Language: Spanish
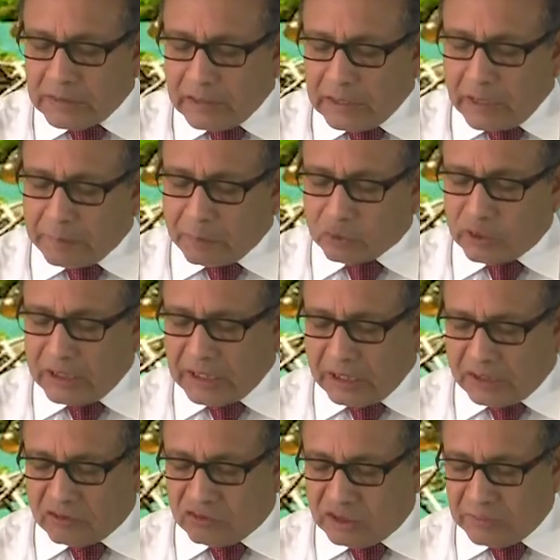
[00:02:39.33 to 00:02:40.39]
la persona que
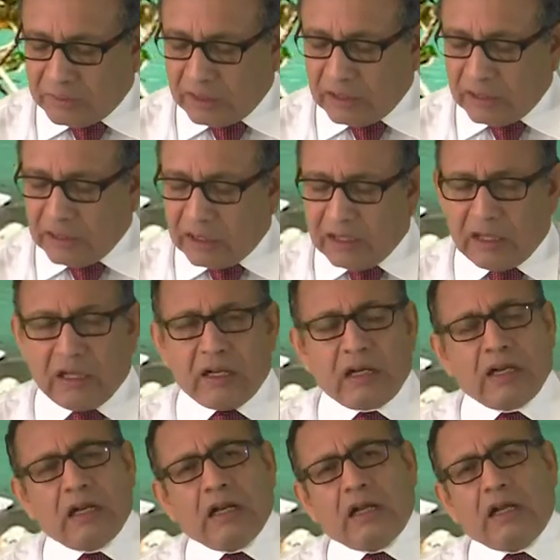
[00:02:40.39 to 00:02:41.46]
recibe
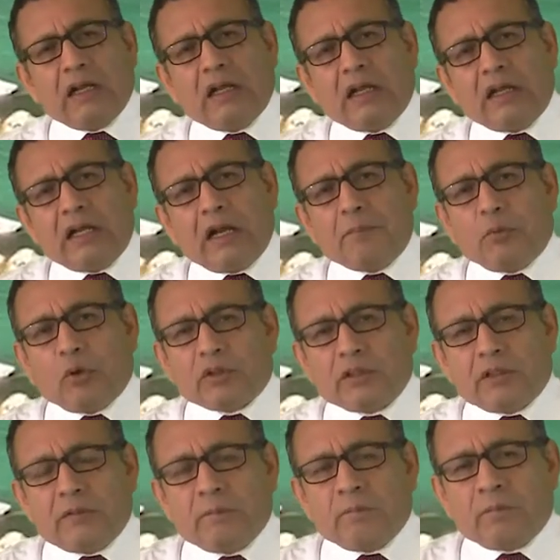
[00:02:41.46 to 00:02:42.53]
el
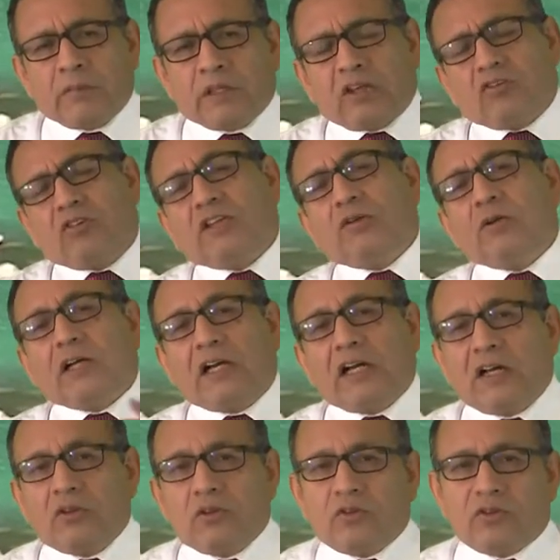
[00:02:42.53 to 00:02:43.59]
aporte que existía una
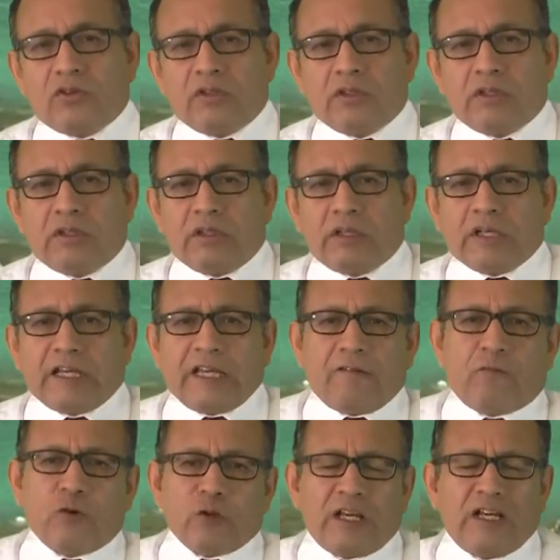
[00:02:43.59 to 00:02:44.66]
caja 2? Que no
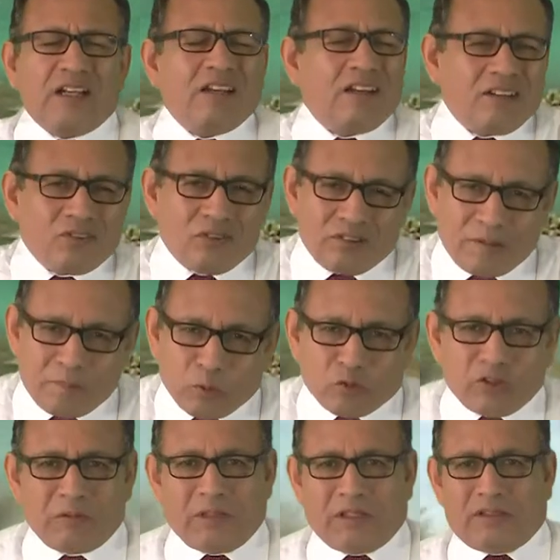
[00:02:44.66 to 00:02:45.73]
fue, eso es
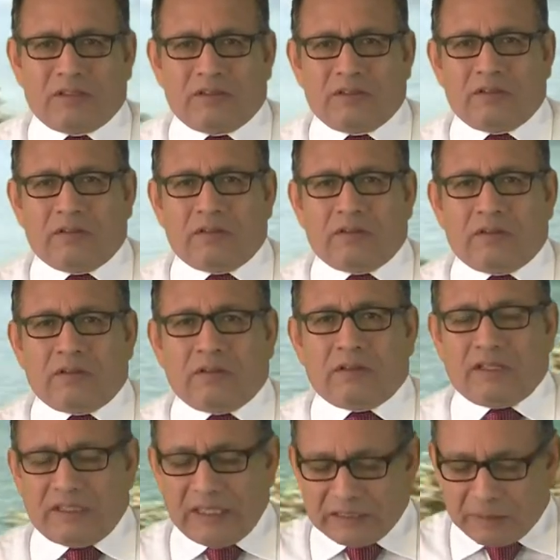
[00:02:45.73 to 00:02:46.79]
imposible.
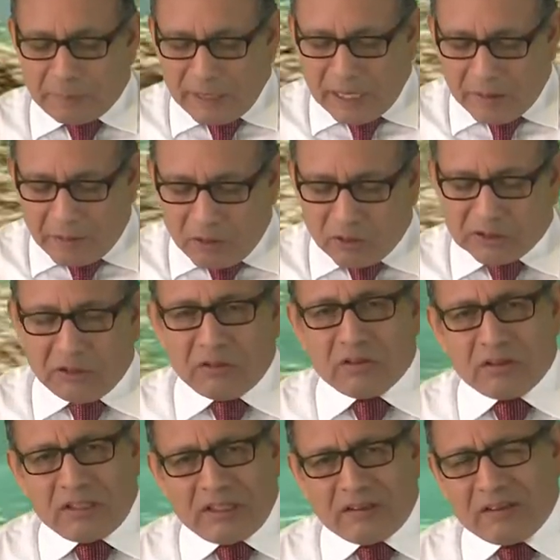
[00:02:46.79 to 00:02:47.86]
Es el tema del lavado de
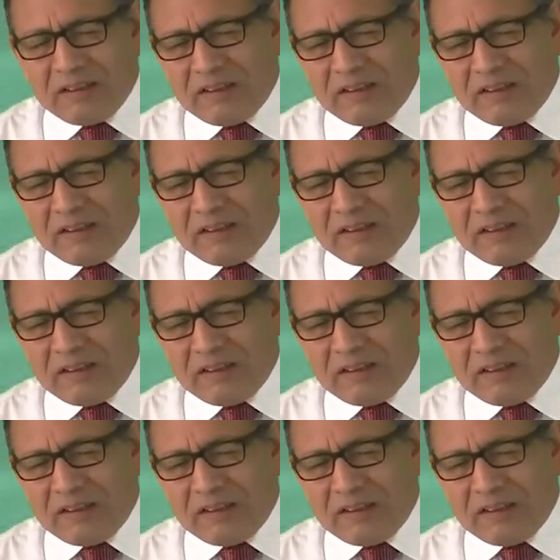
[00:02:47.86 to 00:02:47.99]
es